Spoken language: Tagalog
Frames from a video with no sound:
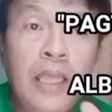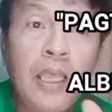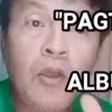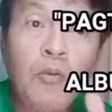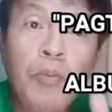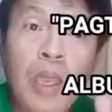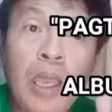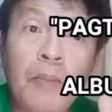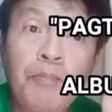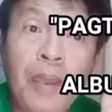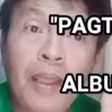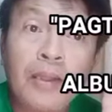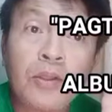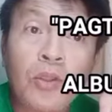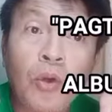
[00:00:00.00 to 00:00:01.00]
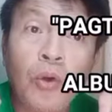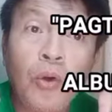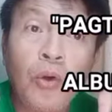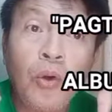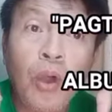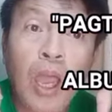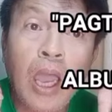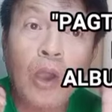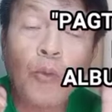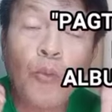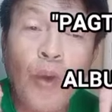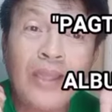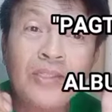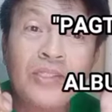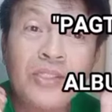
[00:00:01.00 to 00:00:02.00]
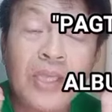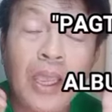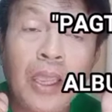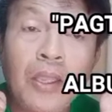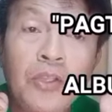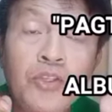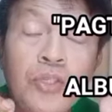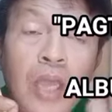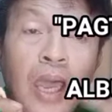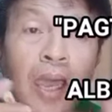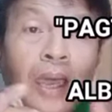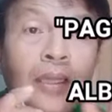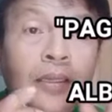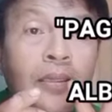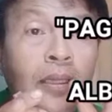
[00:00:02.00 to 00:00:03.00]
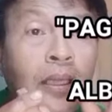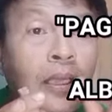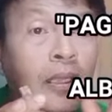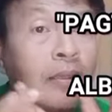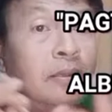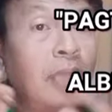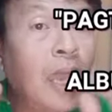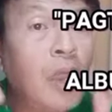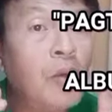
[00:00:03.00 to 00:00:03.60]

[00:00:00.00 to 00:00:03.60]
hindi umiepekto ang white sage at